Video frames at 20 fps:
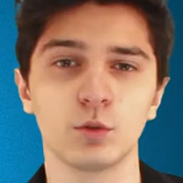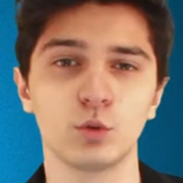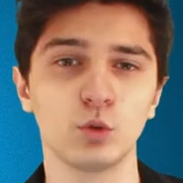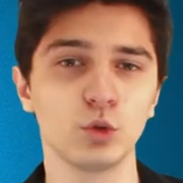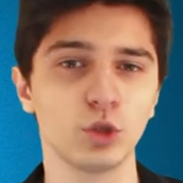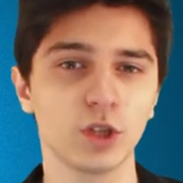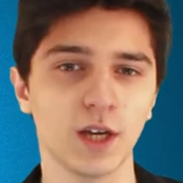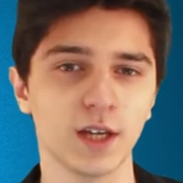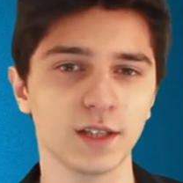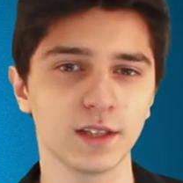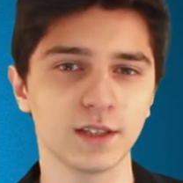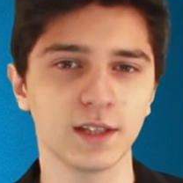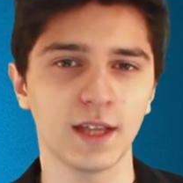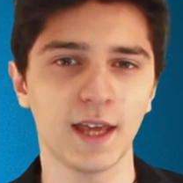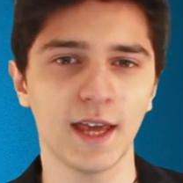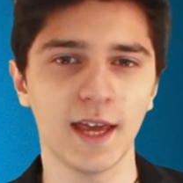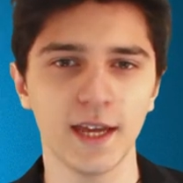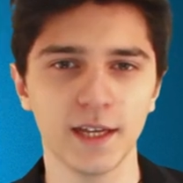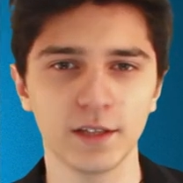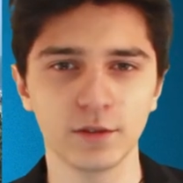Dünyanın
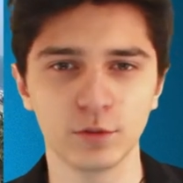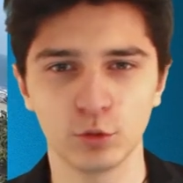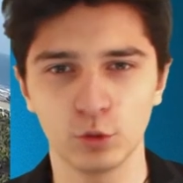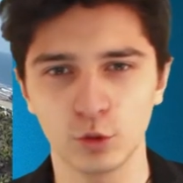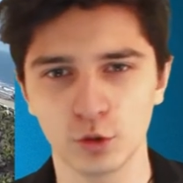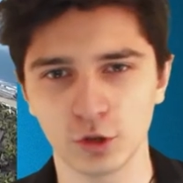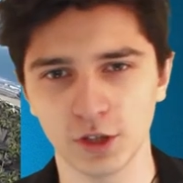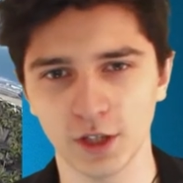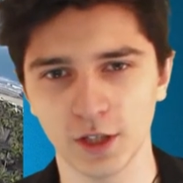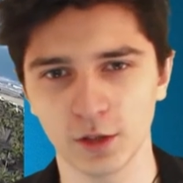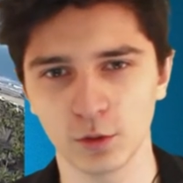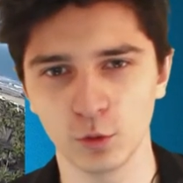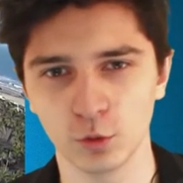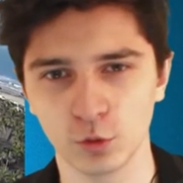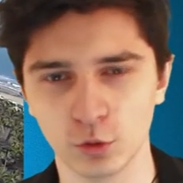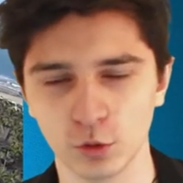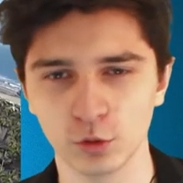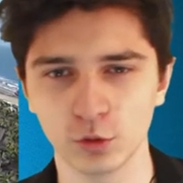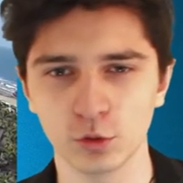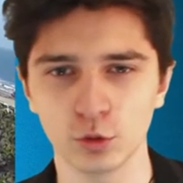en yüksek
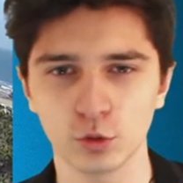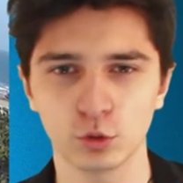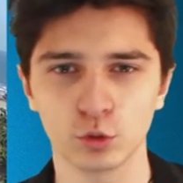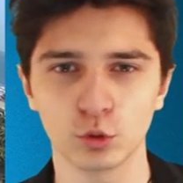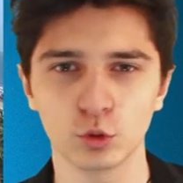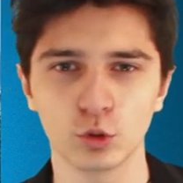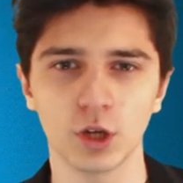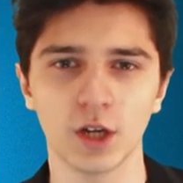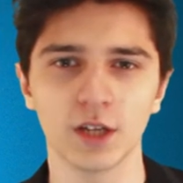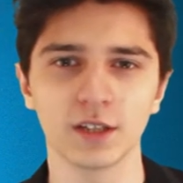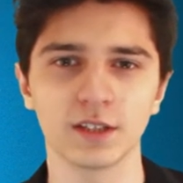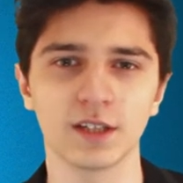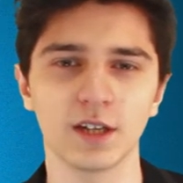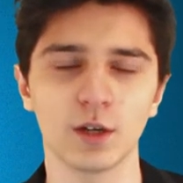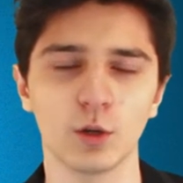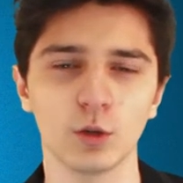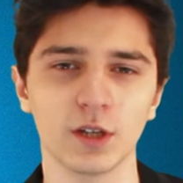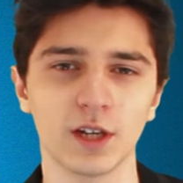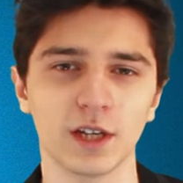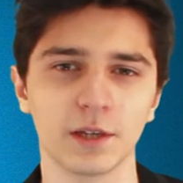3. su kaydırağı
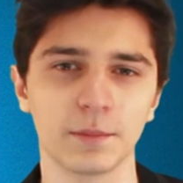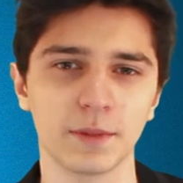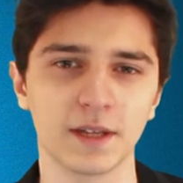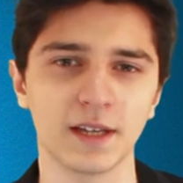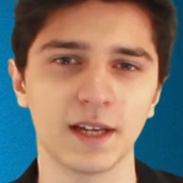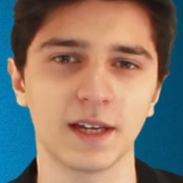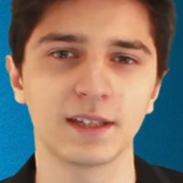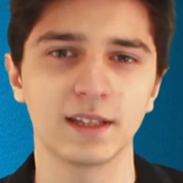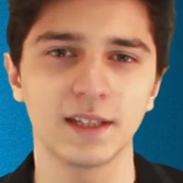olarak bilinen